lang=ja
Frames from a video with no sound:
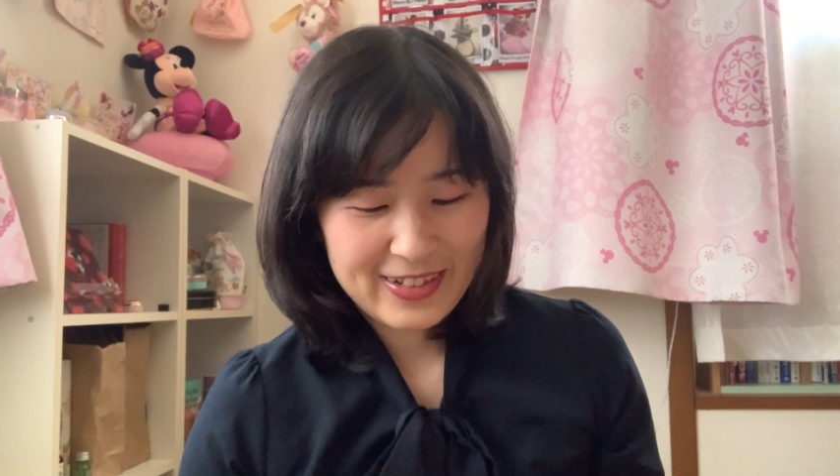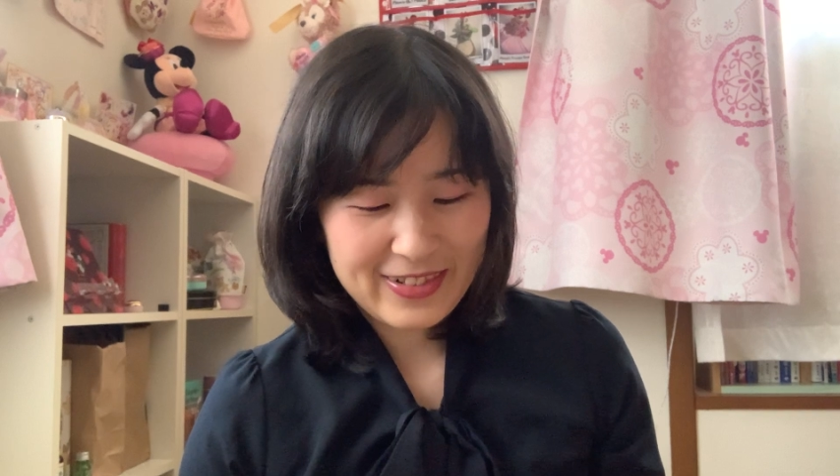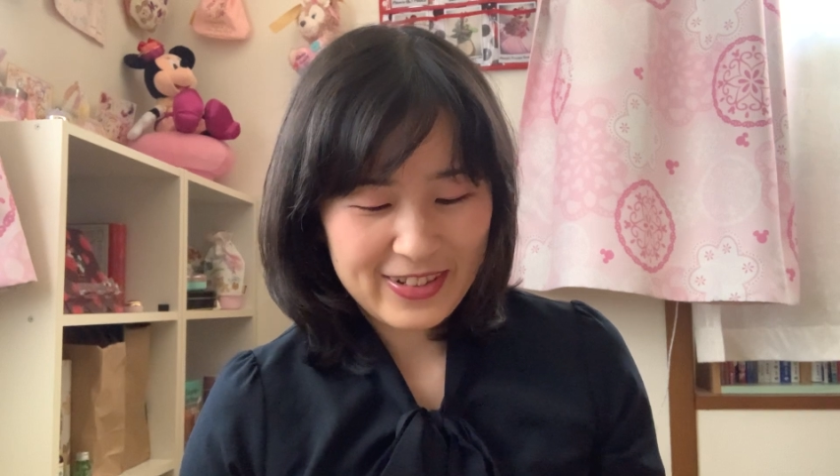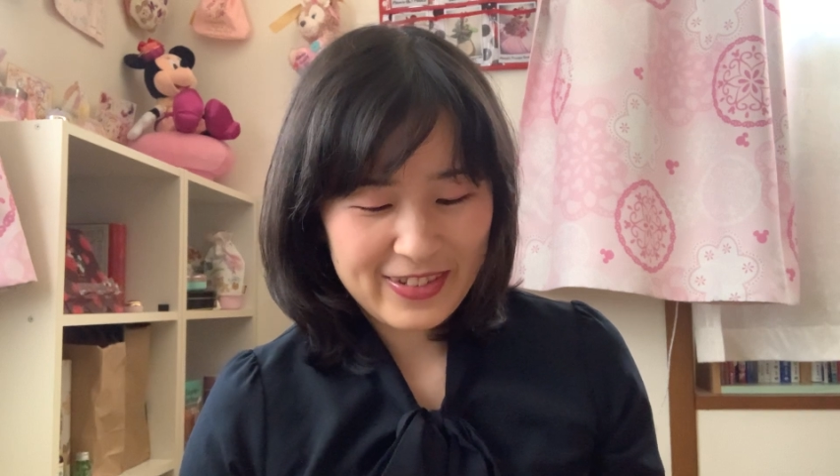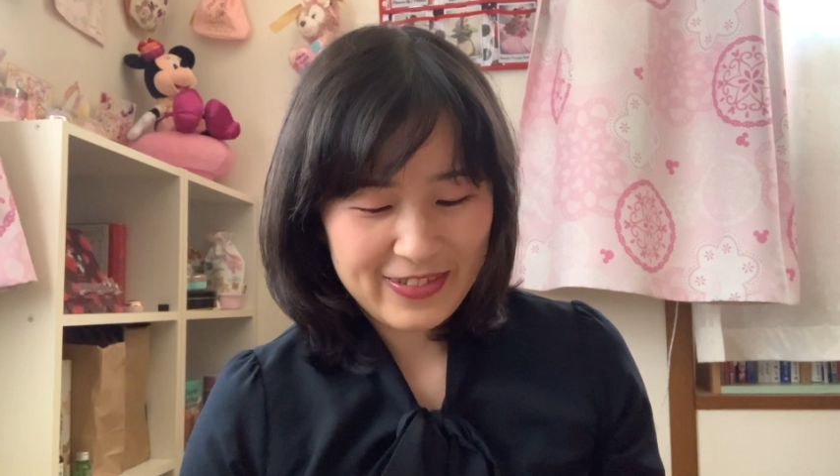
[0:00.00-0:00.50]

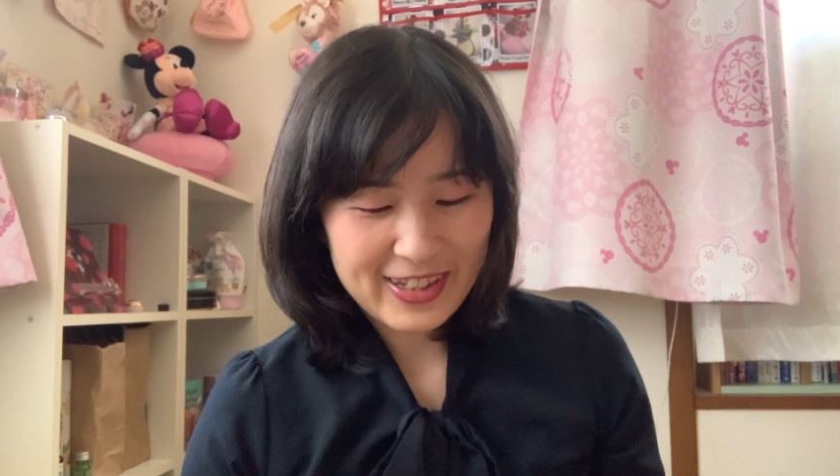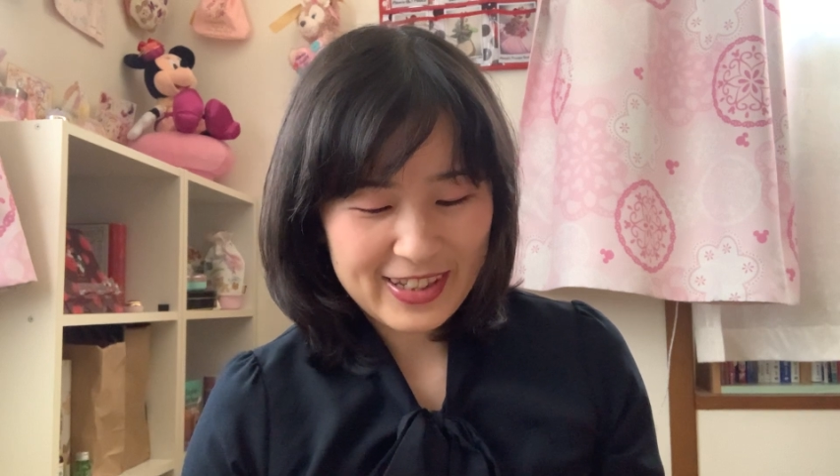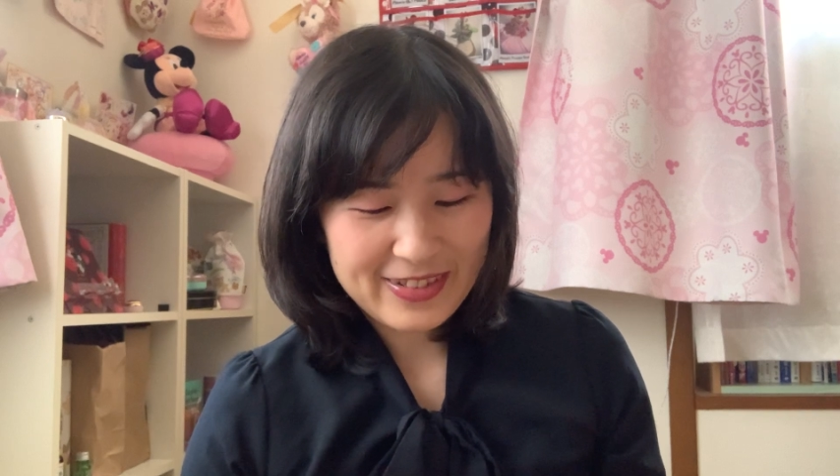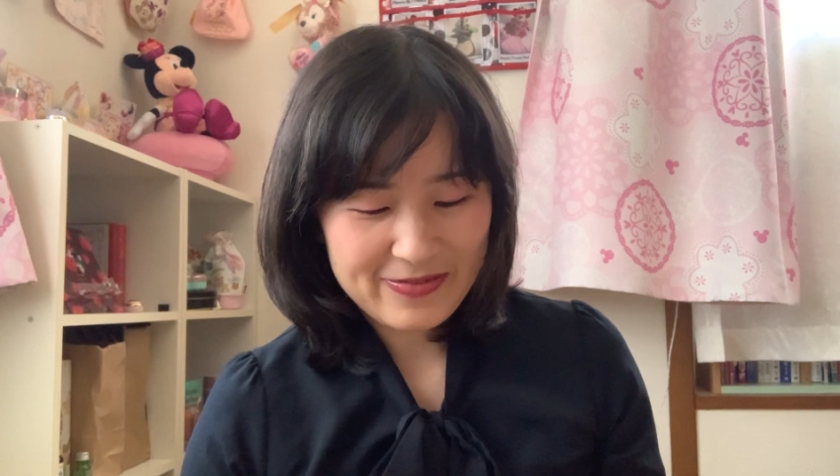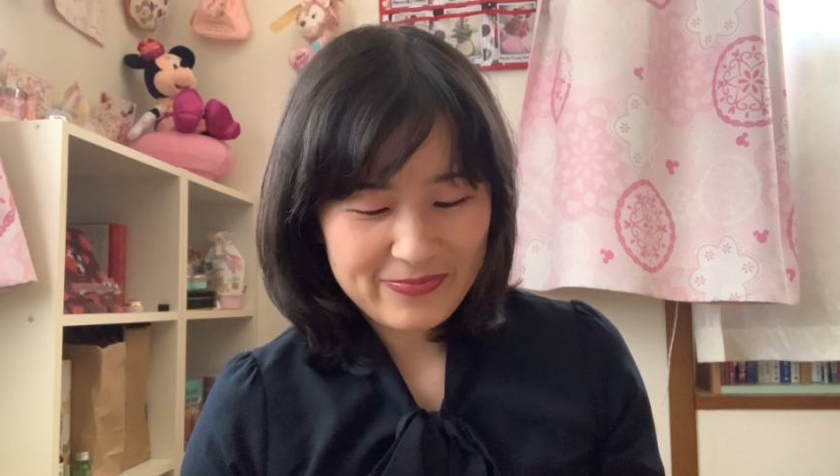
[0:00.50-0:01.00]
5位は